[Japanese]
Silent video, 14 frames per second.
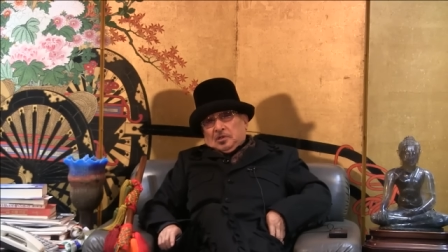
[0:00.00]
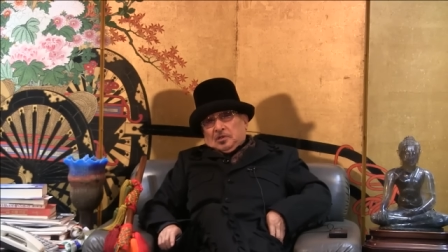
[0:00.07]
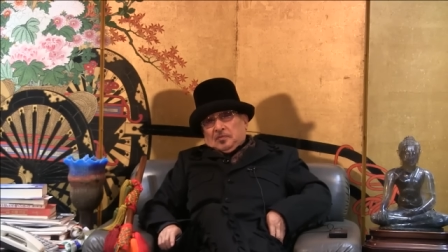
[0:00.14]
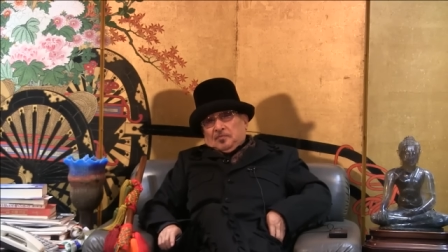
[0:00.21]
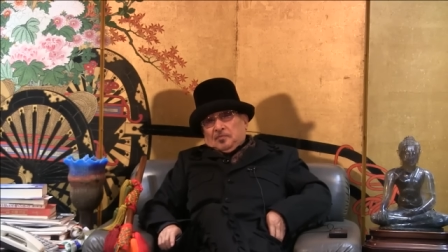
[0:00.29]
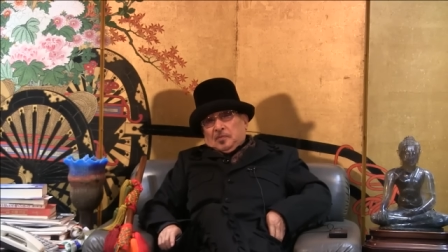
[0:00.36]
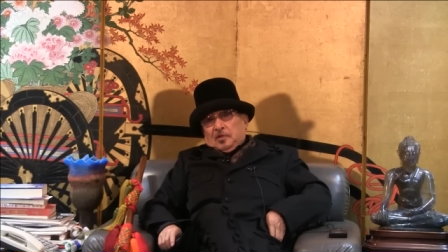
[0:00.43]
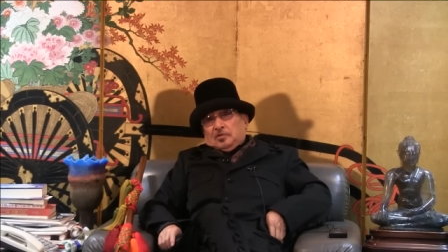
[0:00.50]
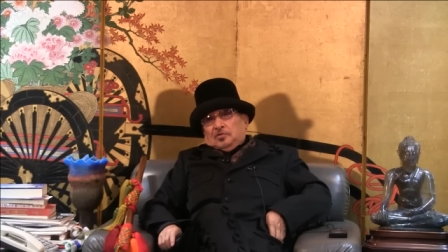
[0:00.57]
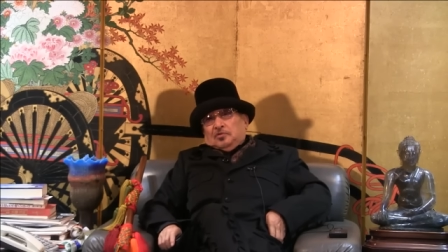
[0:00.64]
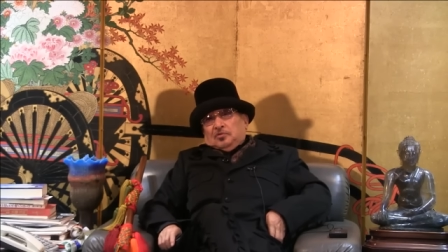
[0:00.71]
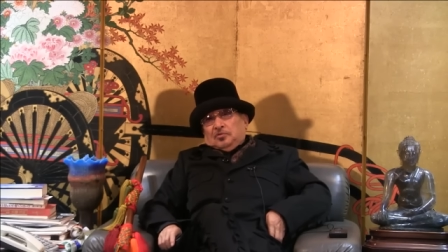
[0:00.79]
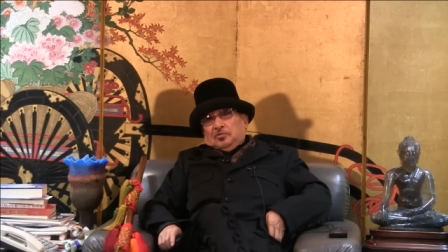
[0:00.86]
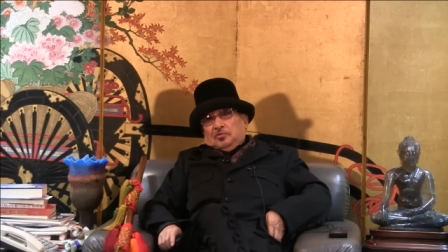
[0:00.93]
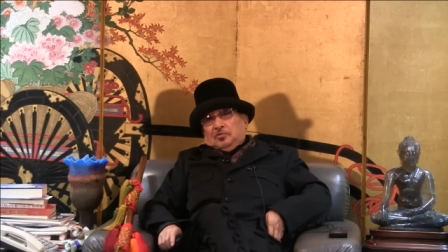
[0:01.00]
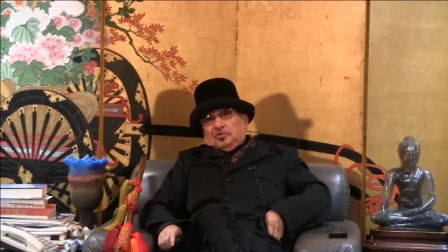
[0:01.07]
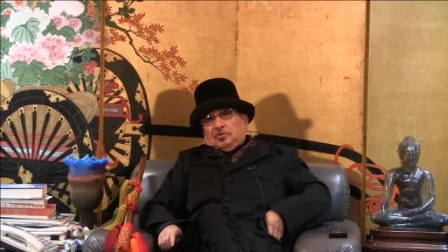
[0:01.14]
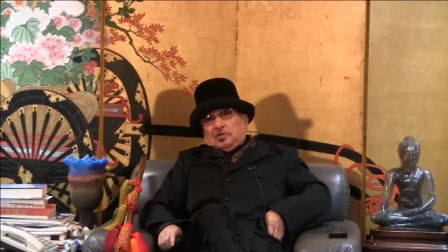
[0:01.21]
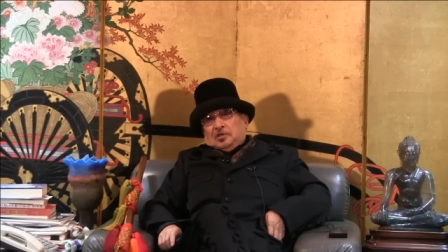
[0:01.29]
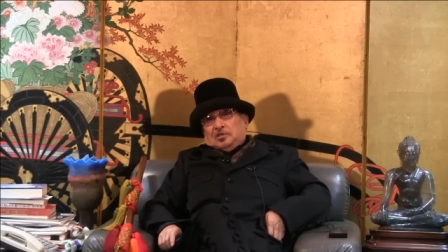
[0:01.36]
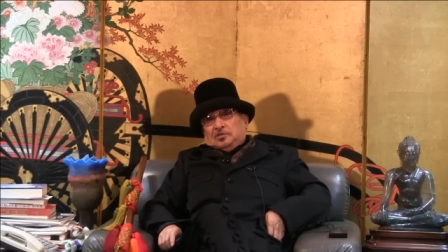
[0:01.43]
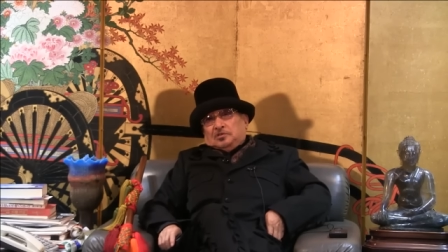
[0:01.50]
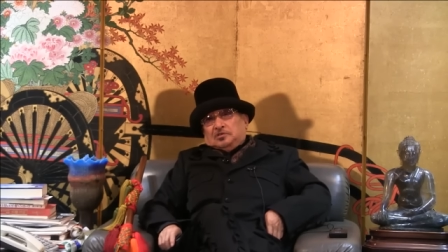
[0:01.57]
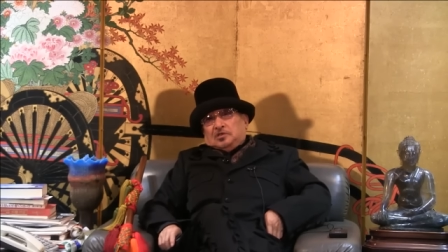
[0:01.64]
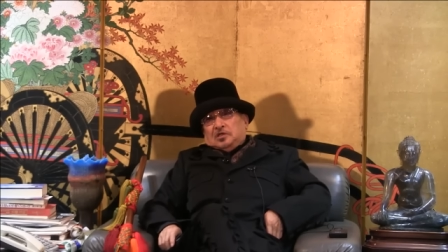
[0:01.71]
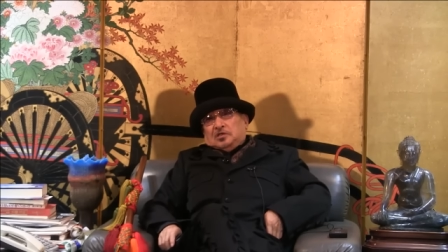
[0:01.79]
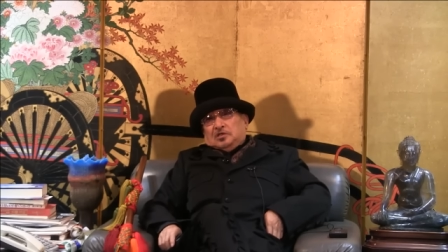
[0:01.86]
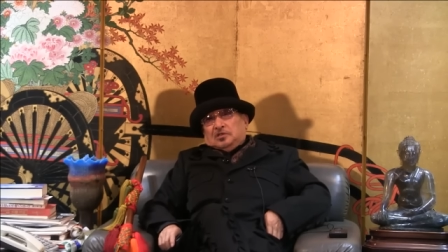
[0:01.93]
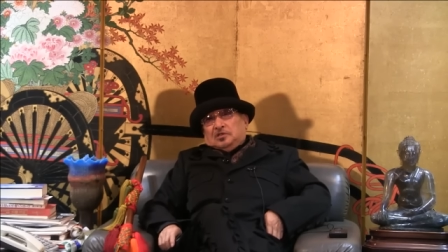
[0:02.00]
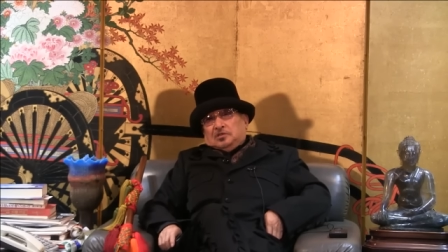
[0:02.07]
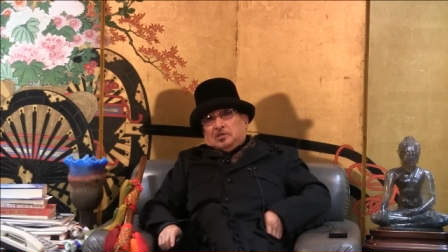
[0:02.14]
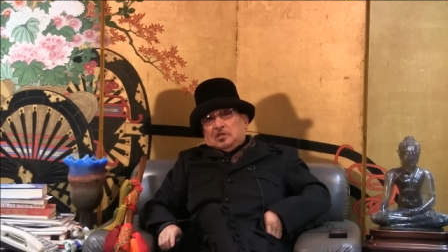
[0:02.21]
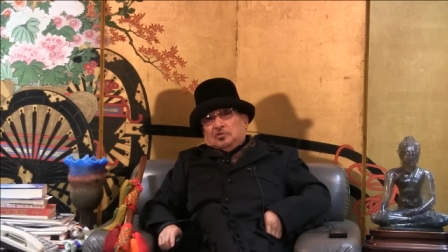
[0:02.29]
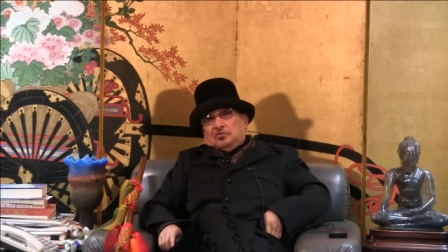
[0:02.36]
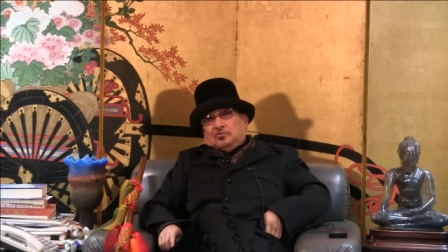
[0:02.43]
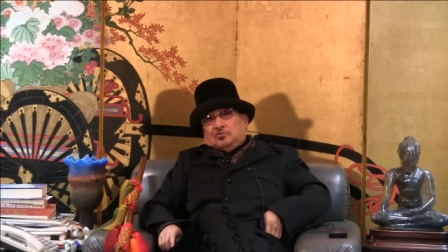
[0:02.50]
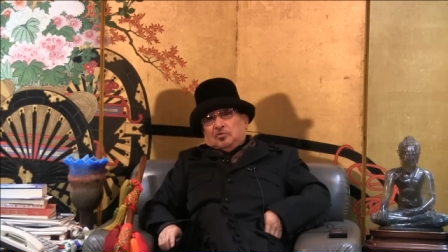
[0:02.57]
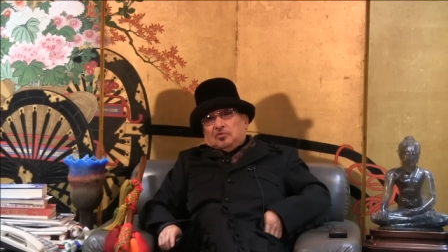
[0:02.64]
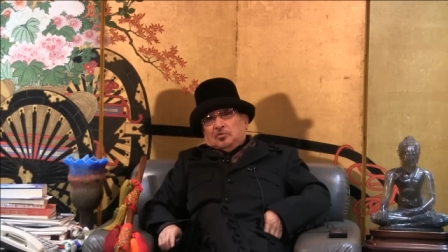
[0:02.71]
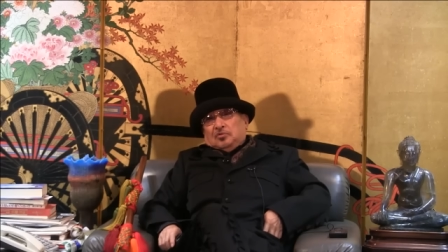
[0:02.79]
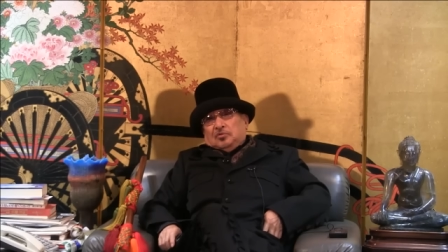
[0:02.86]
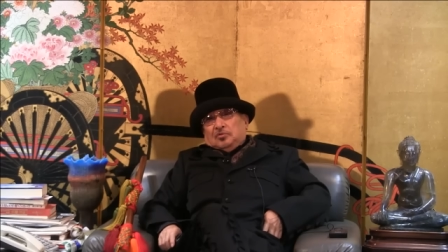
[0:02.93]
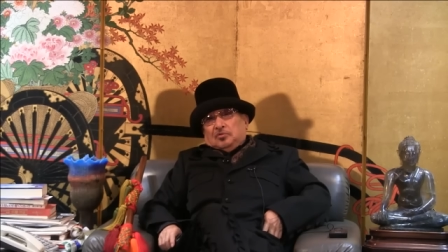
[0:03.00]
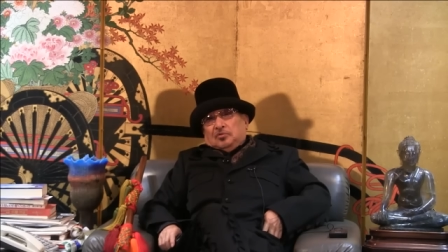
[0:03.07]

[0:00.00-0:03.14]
まあ、日本の歴史的伝統、